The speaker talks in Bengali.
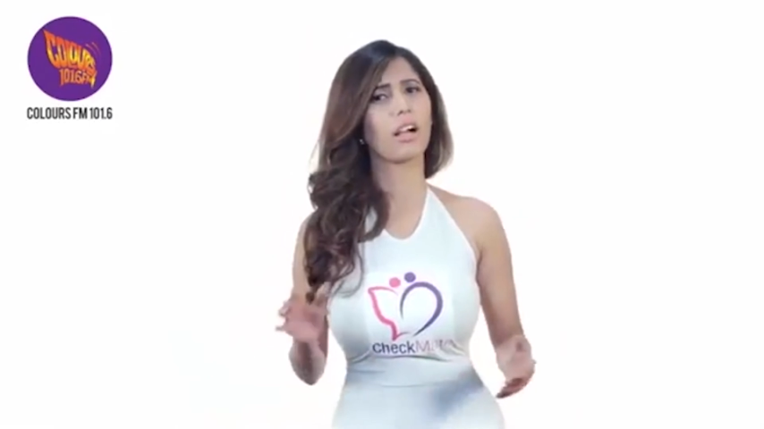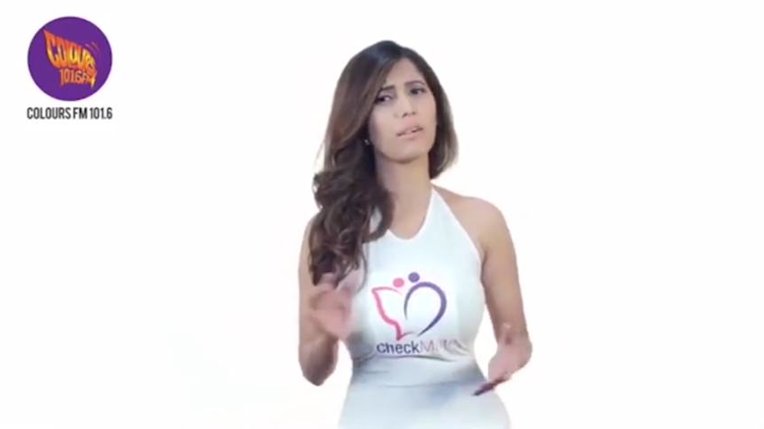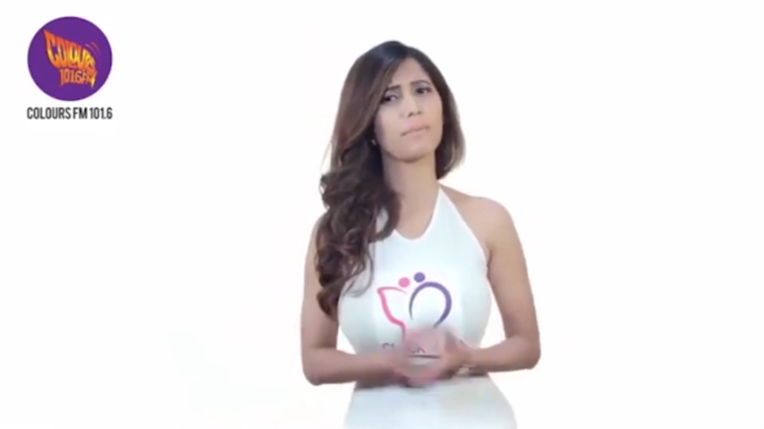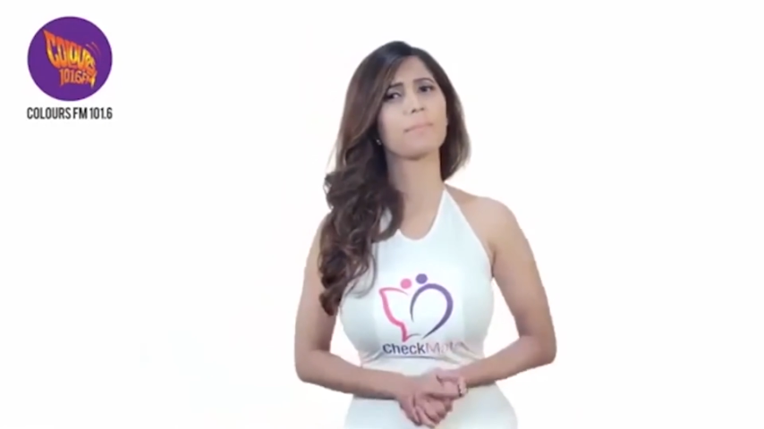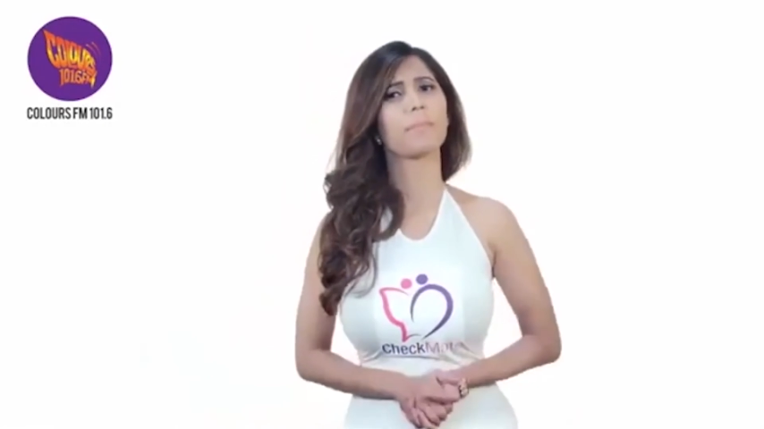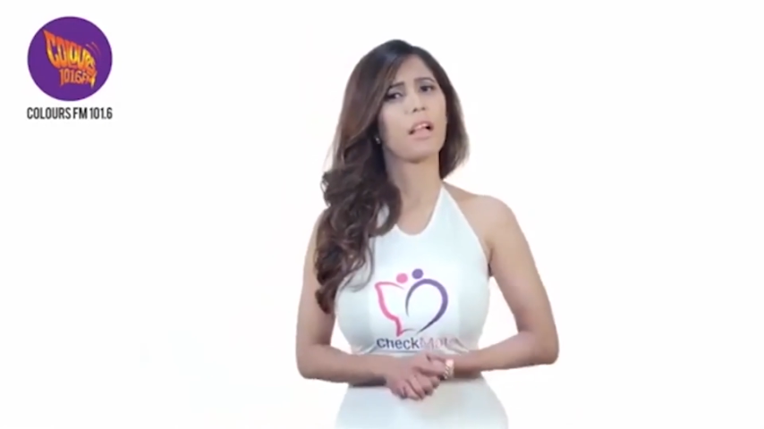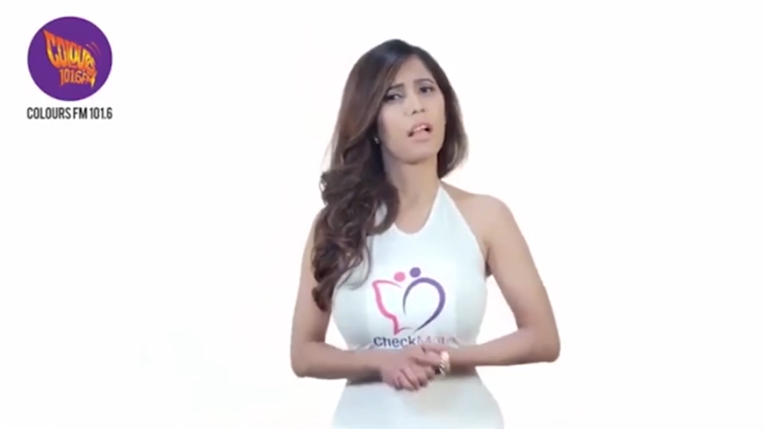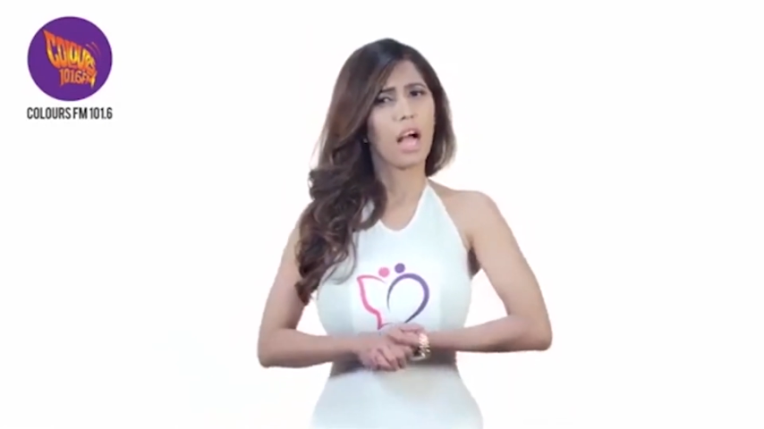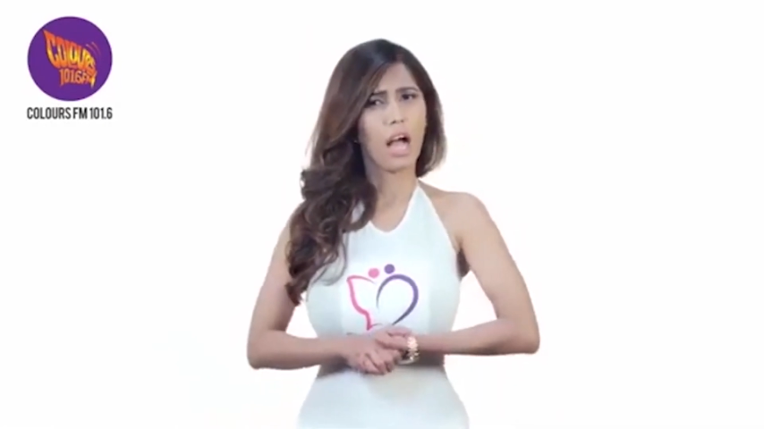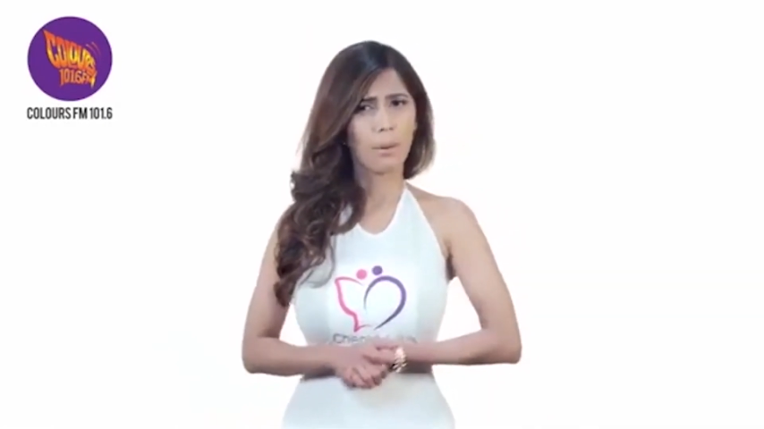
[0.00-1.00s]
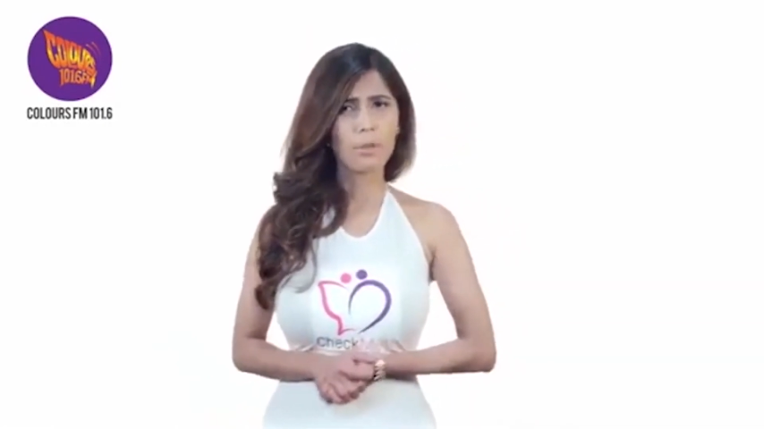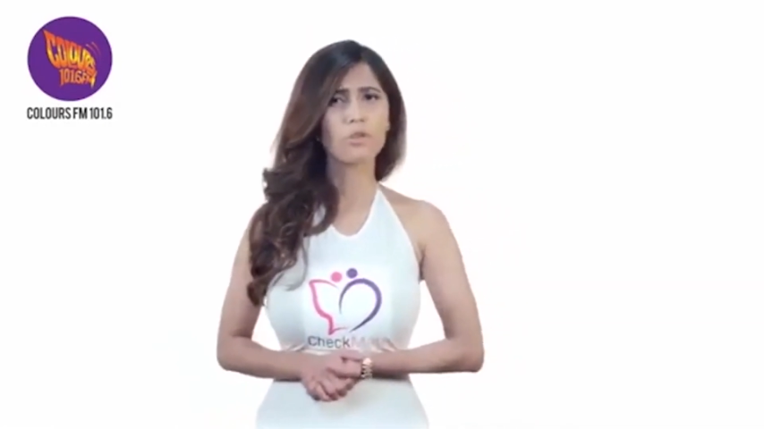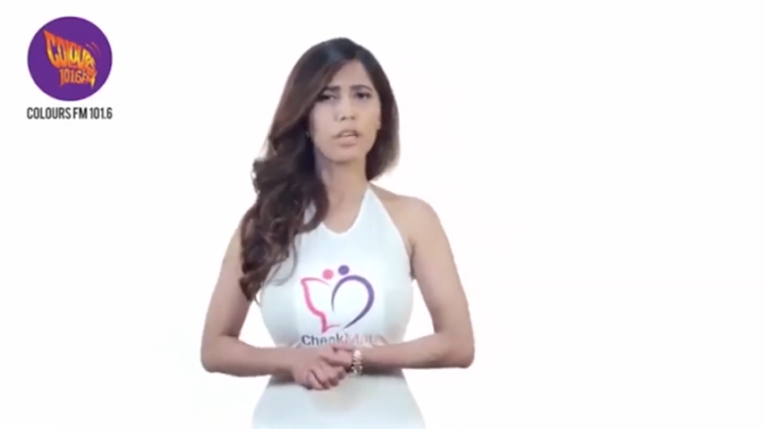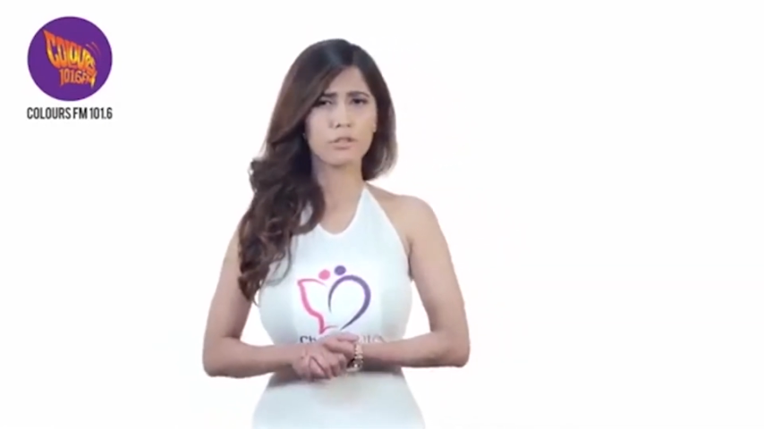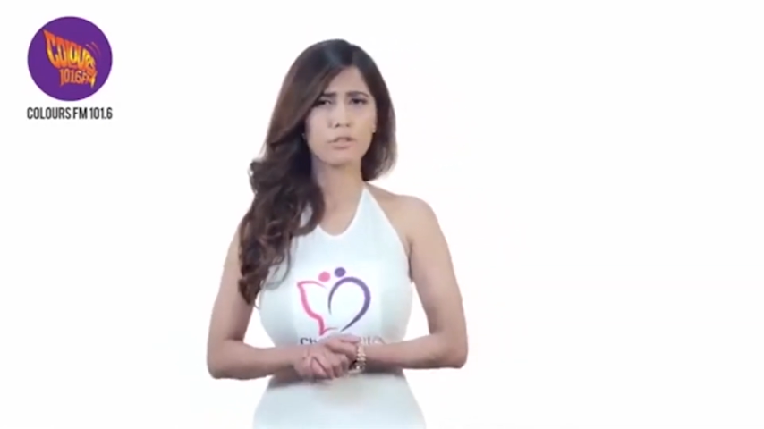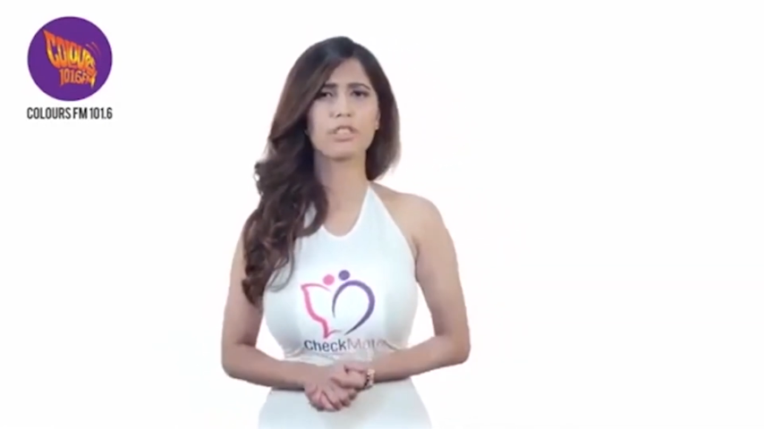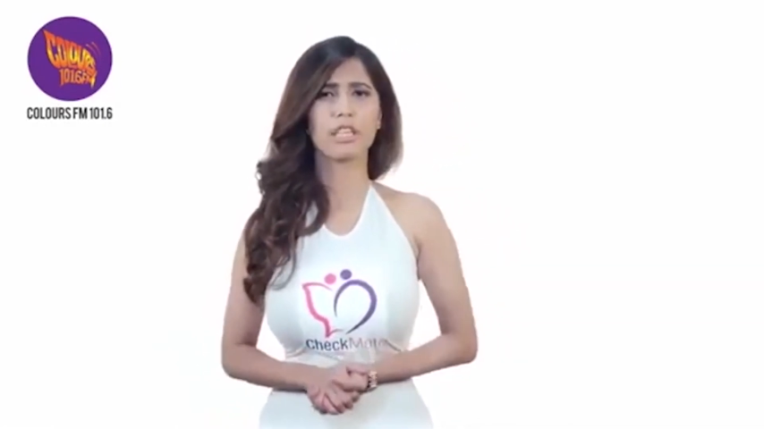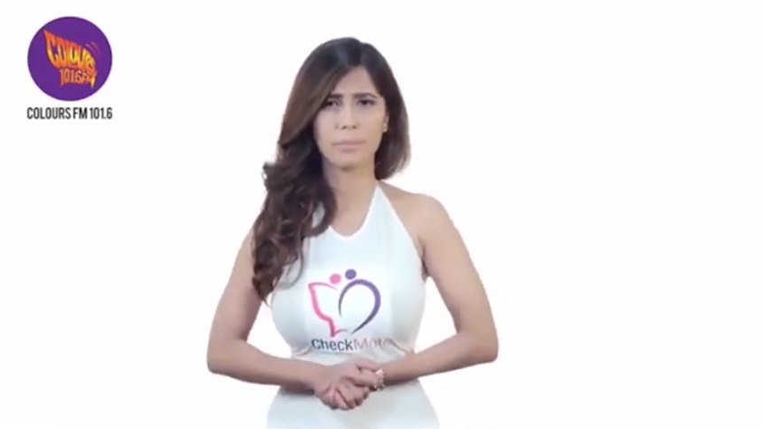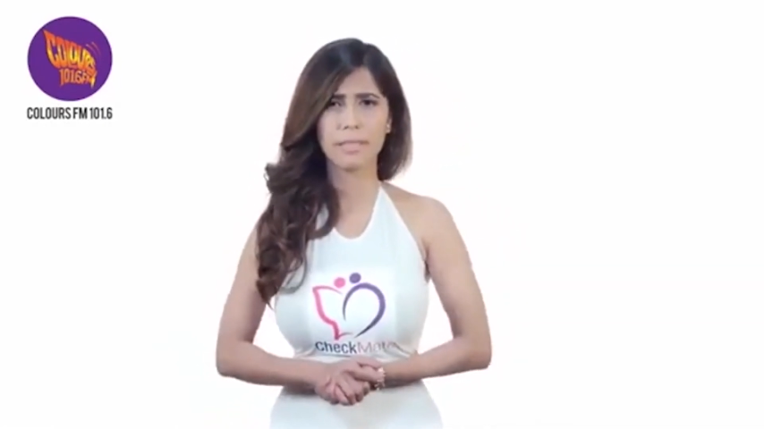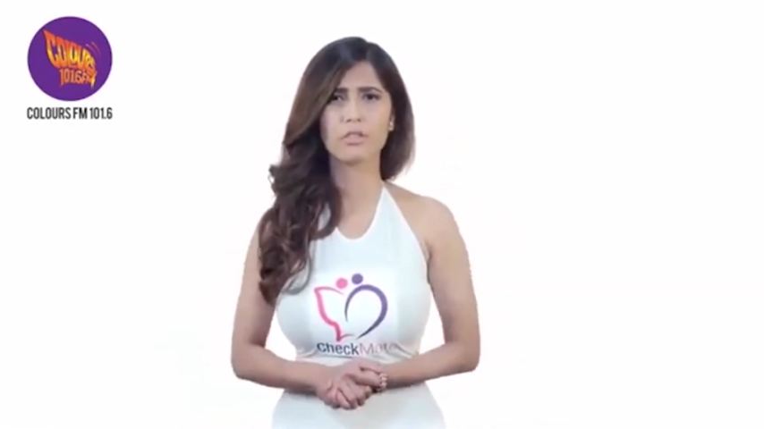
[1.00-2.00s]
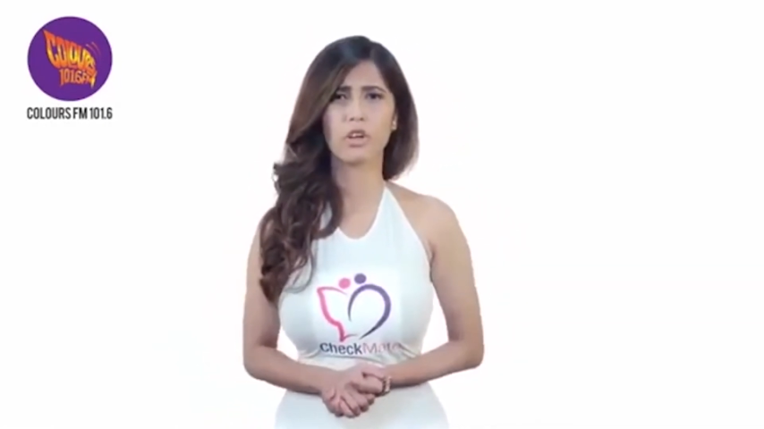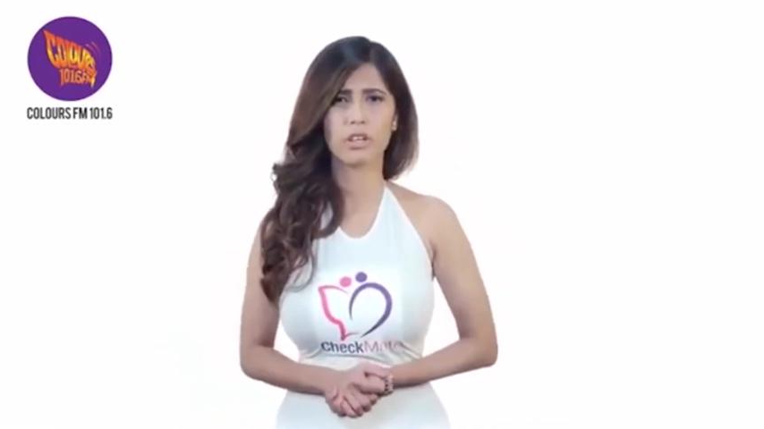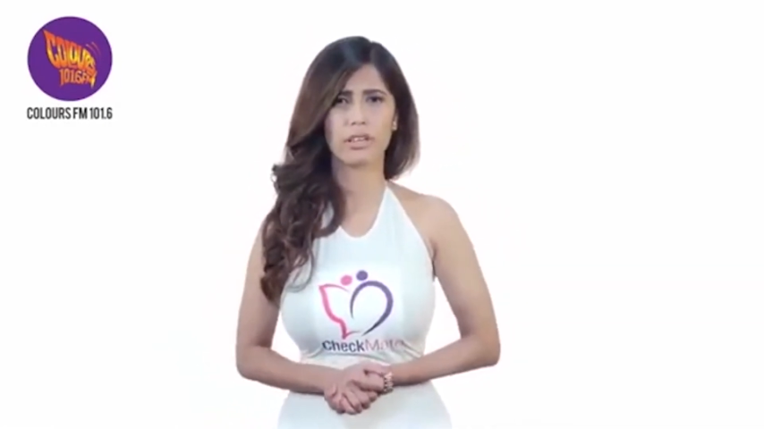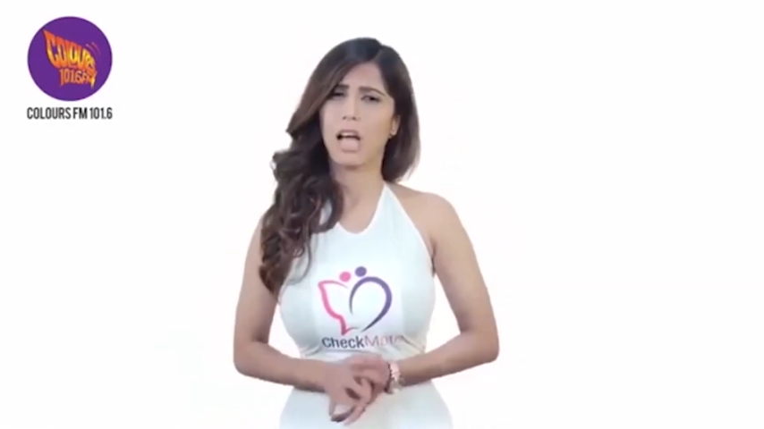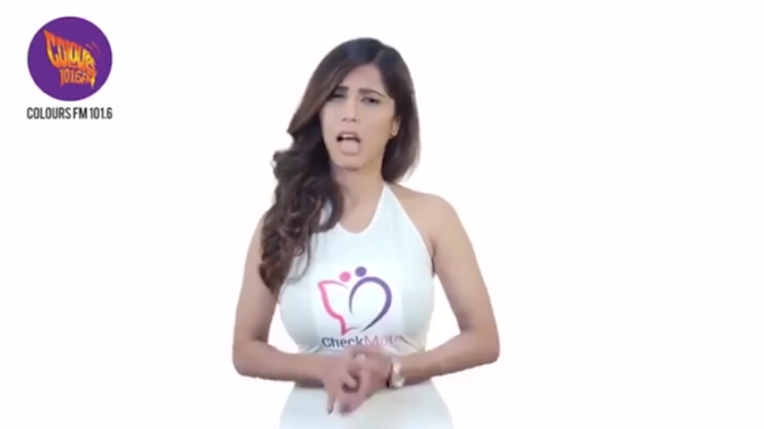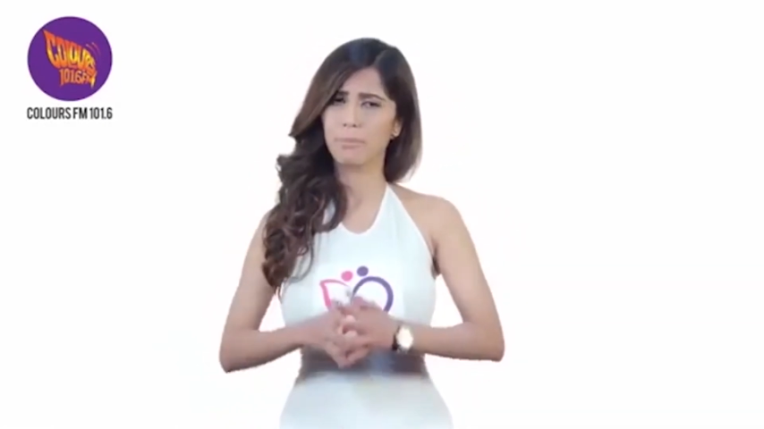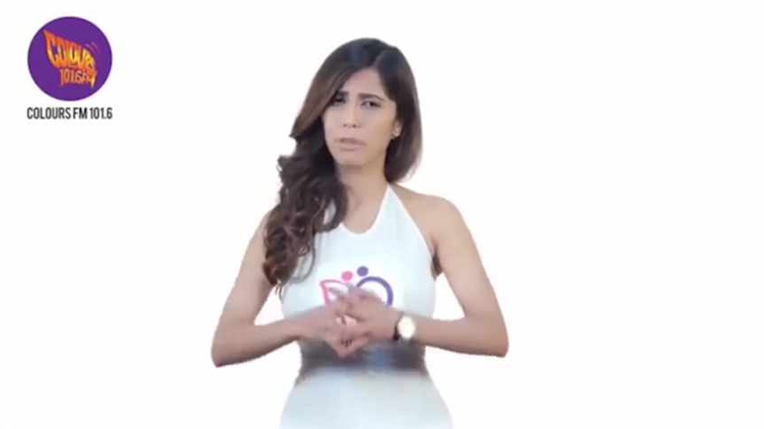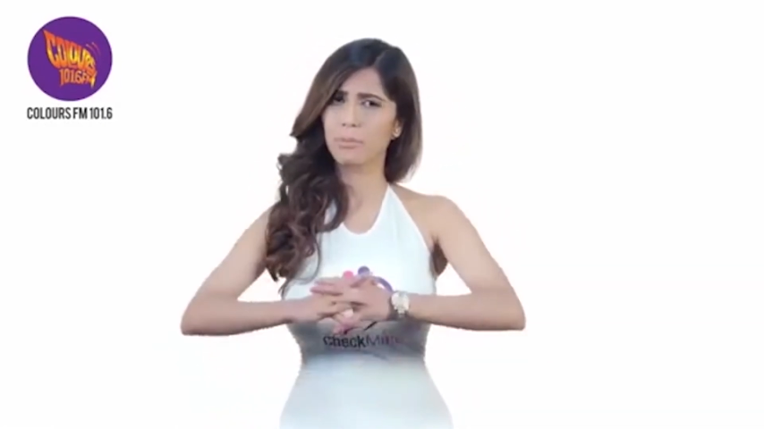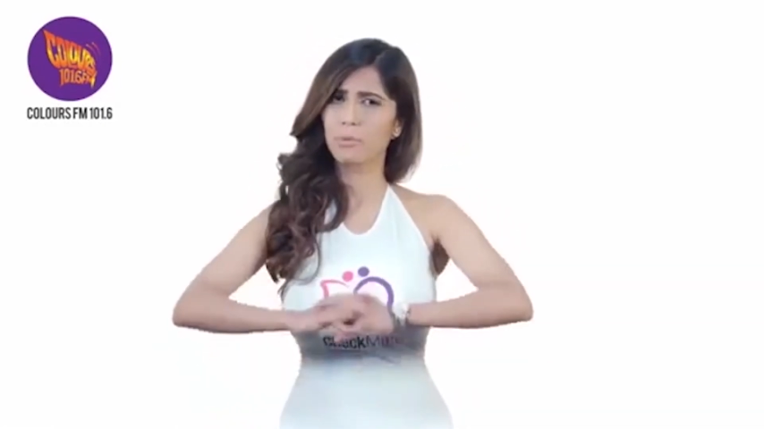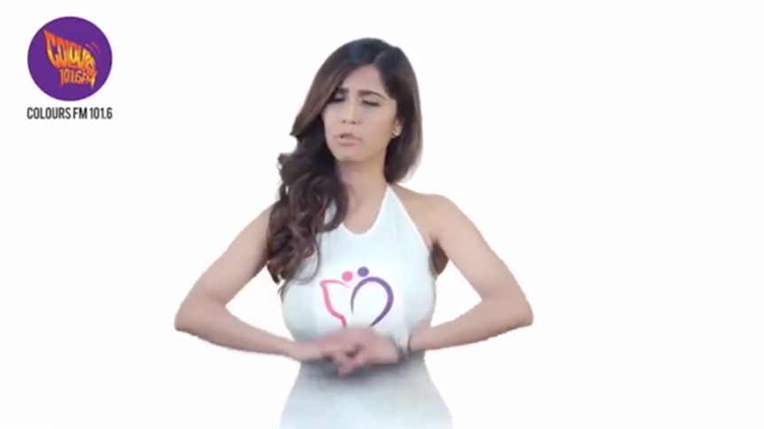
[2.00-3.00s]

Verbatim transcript: আচ্ছা আমারও তো একজন চেকমেট দরকার